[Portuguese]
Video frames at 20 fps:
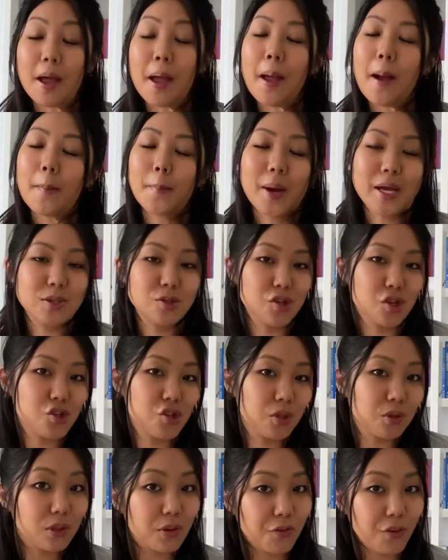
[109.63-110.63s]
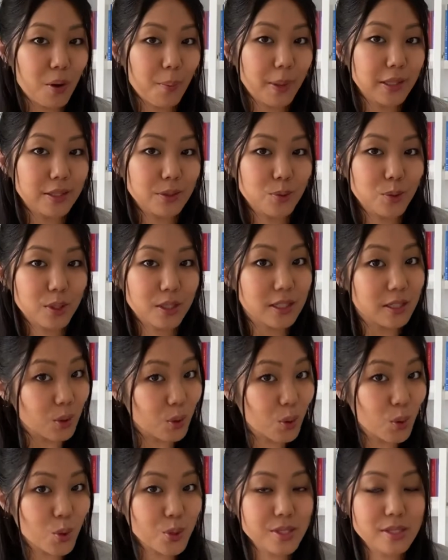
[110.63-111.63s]
mas já adianto que foi uma leitura que eu
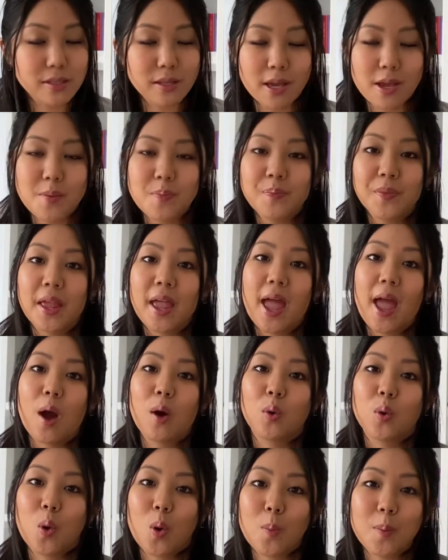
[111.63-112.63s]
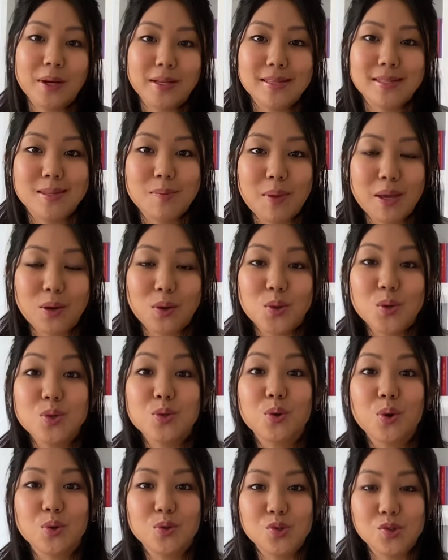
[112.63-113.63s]
gostei. É um romance bem
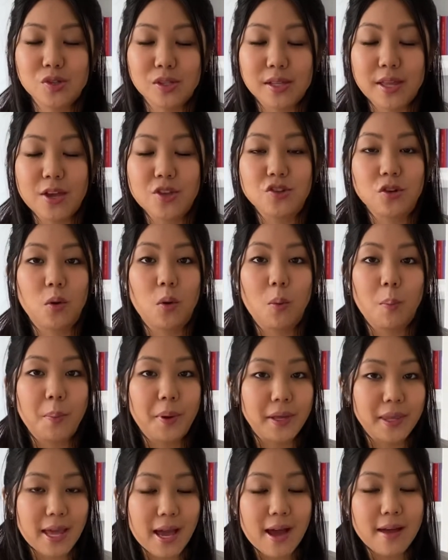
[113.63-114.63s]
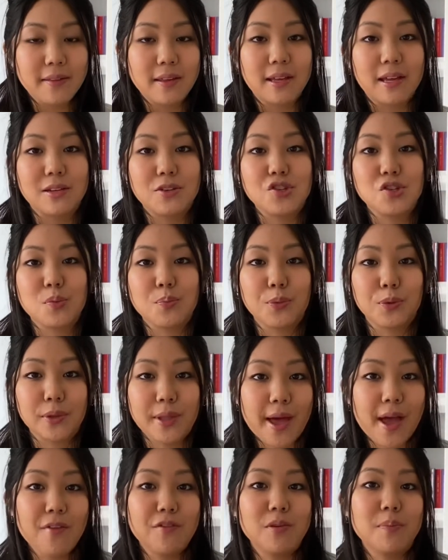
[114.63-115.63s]
gostoso de ler, de acompanhar, daquele tipo
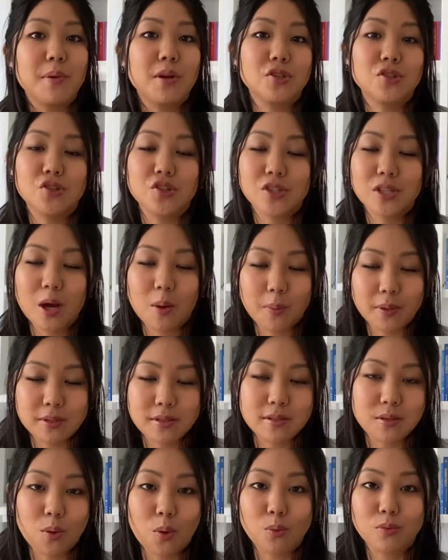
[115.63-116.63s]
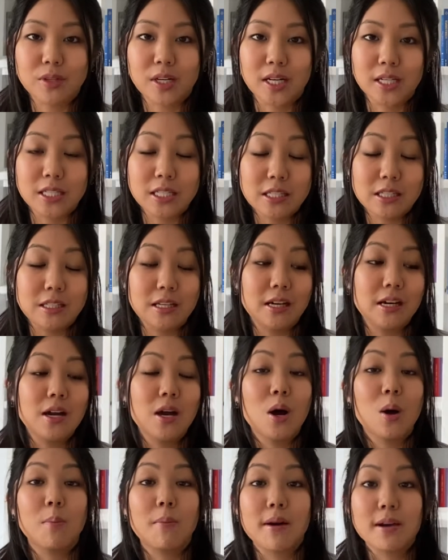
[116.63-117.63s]
leve pra gente dar uma descontraída,
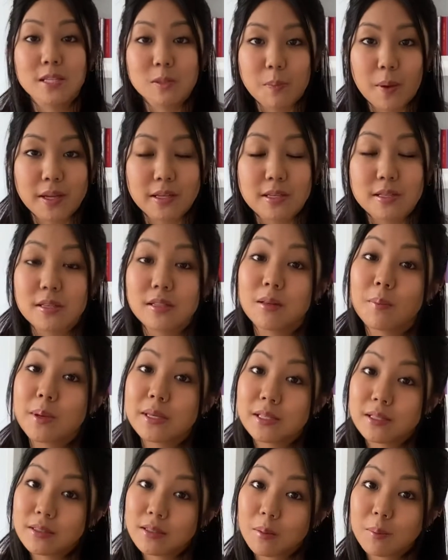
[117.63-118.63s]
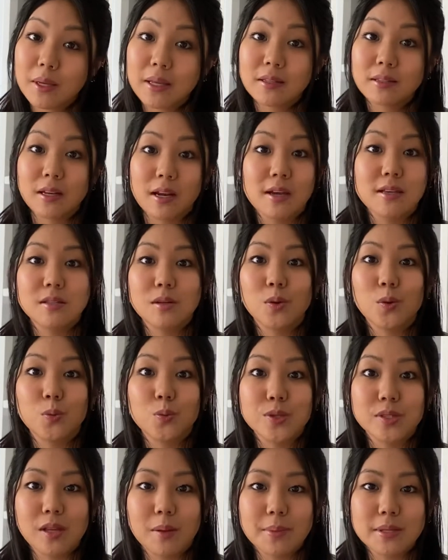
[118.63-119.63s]
mais parecida, mas ele também traz alguns
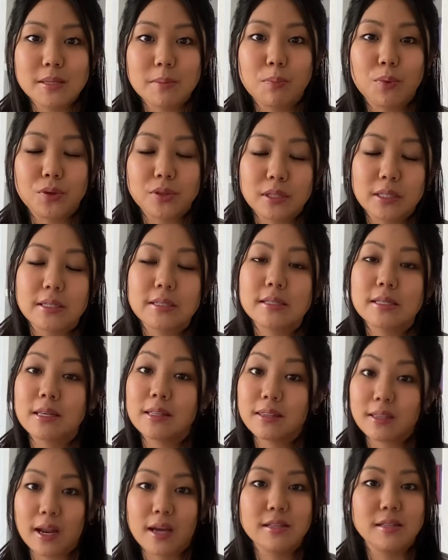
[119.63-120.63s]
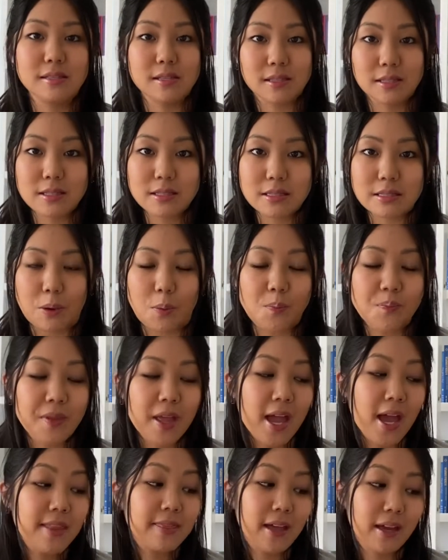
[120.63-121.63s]
temas importantes e traz essa questão
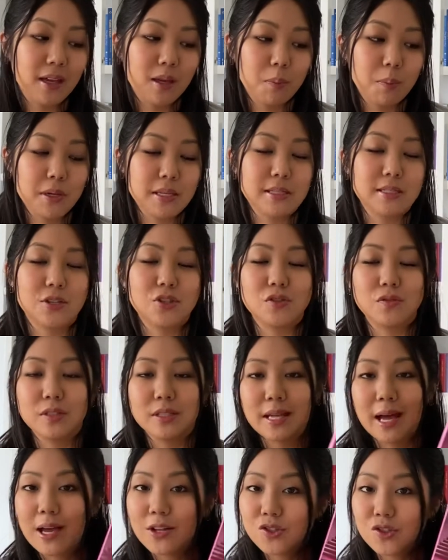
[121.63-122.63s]
da representatividade,